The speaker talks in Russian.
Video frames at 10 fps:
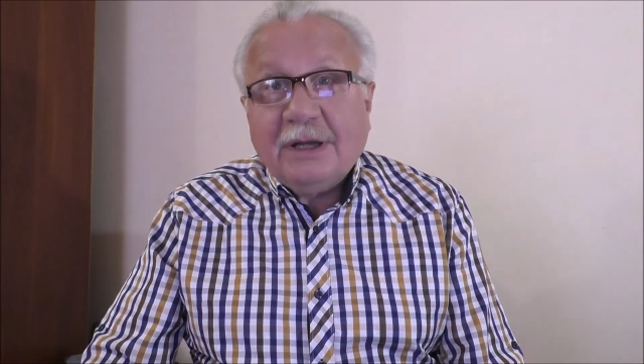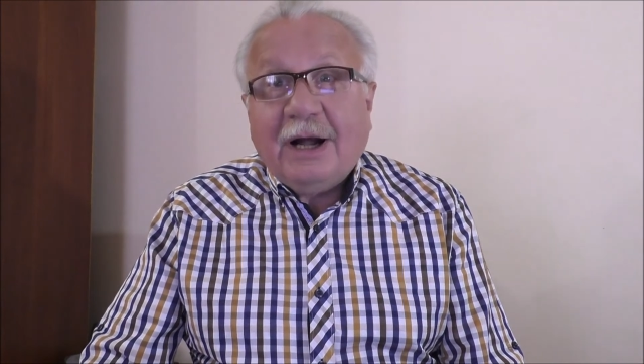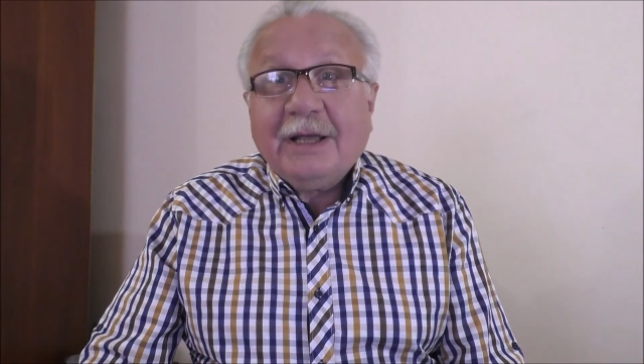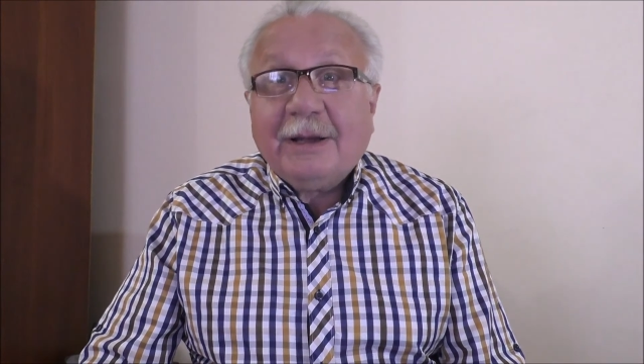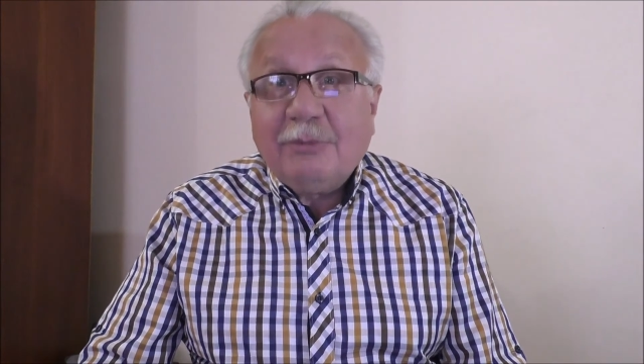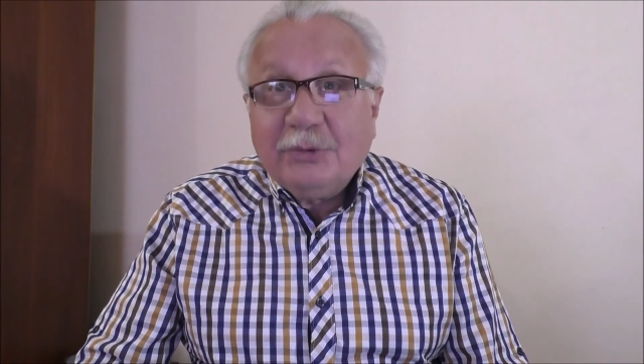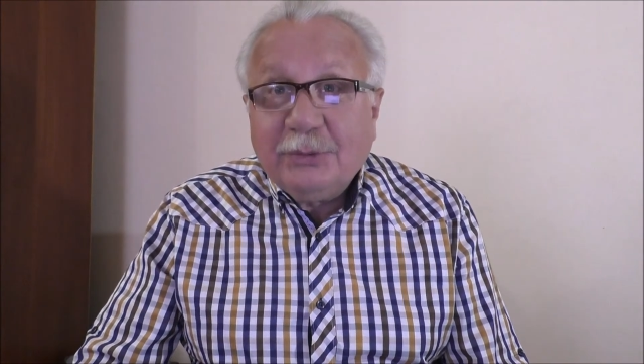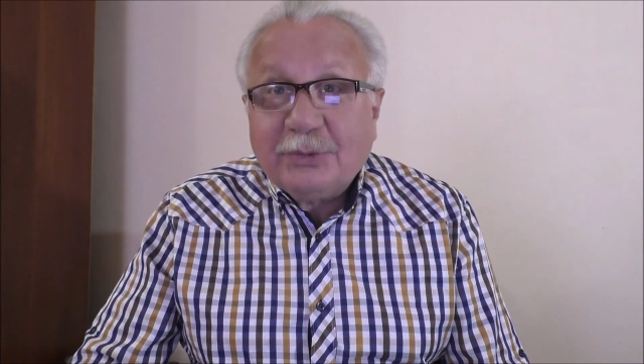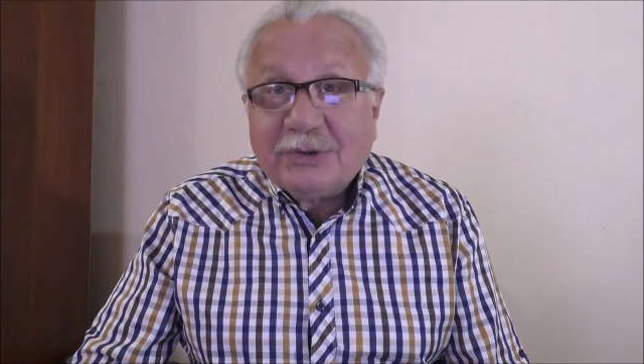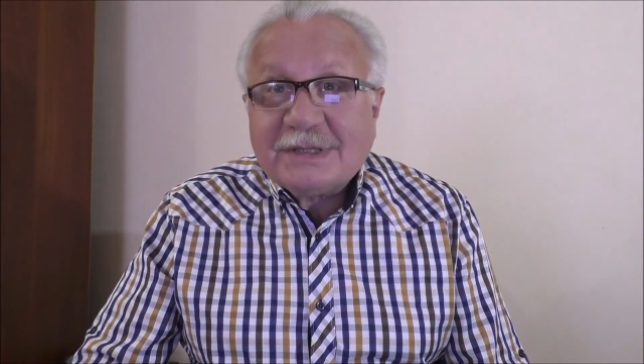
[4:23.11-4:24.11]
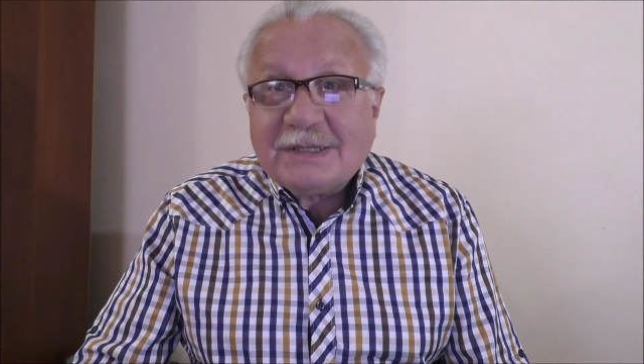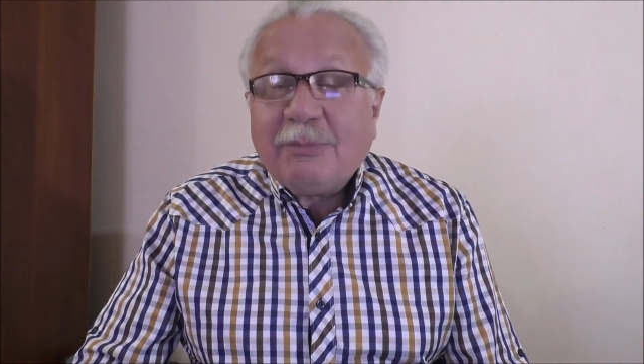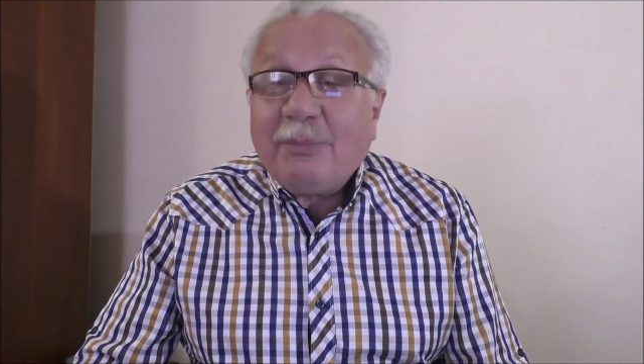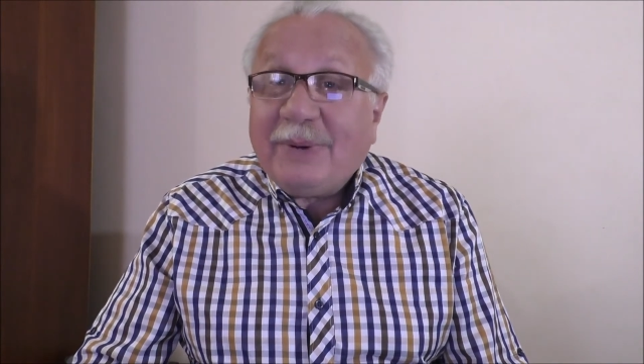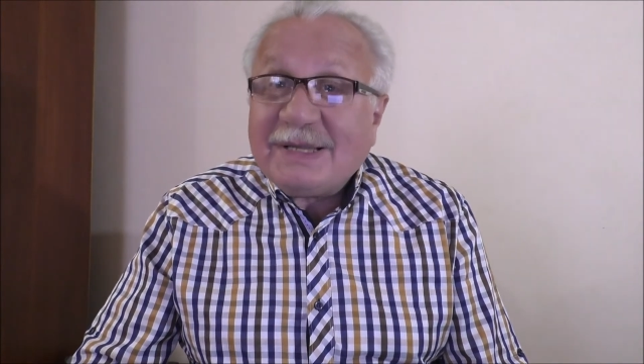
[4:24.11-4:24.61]
а я буду просто
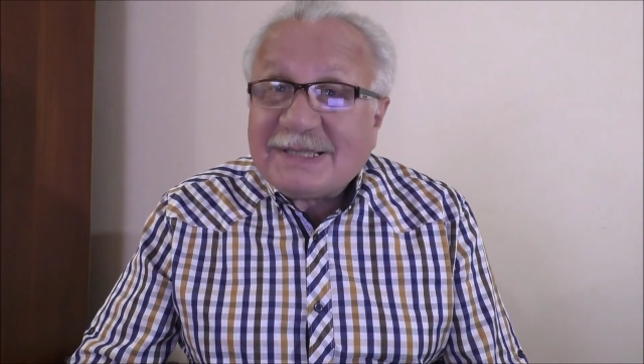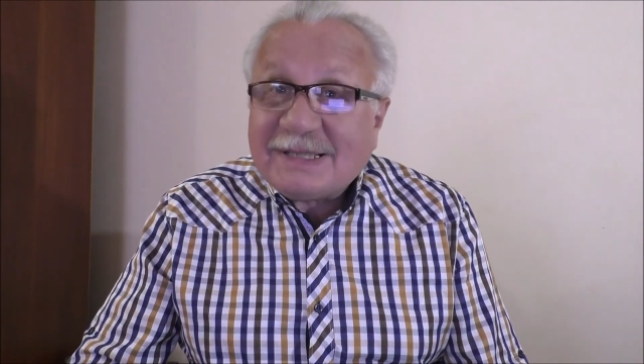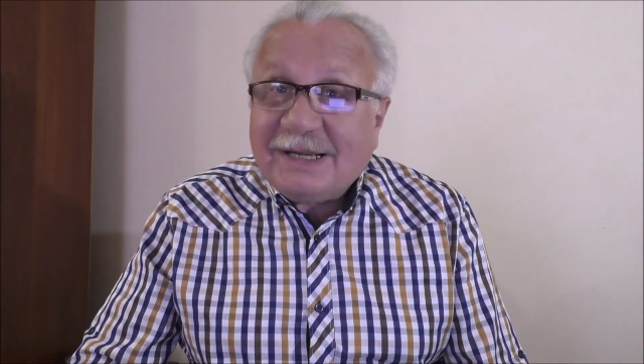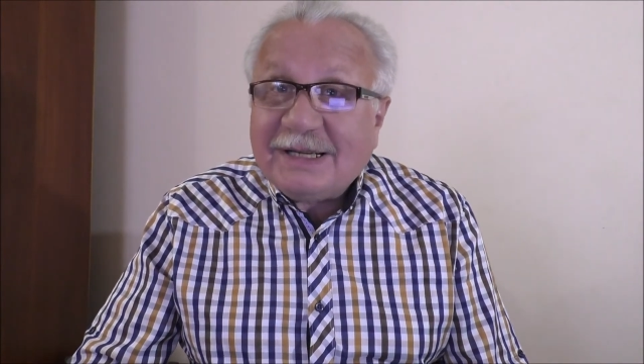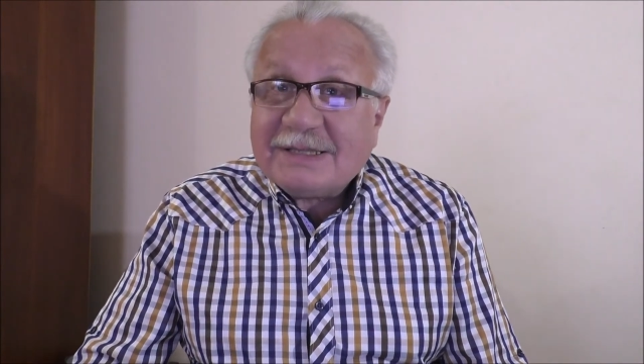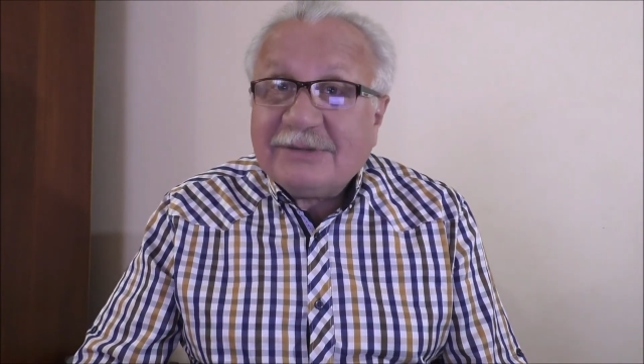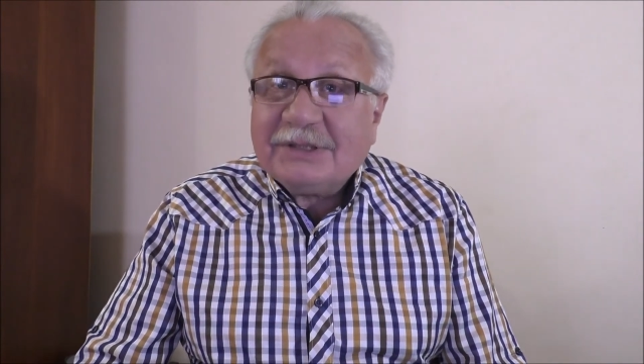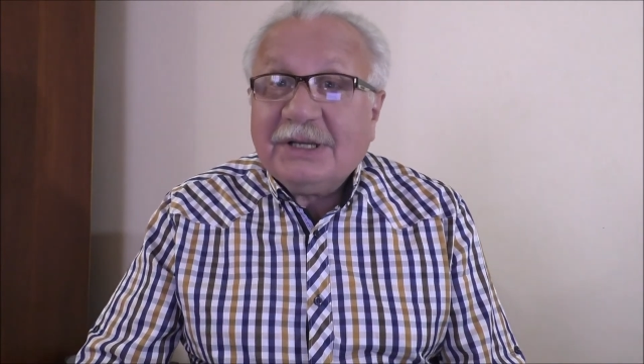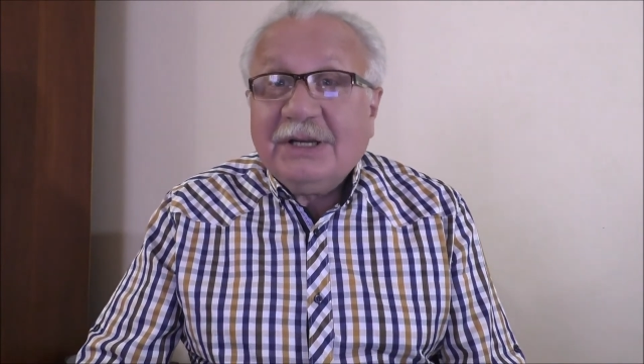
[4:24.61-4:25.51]
подсказывать,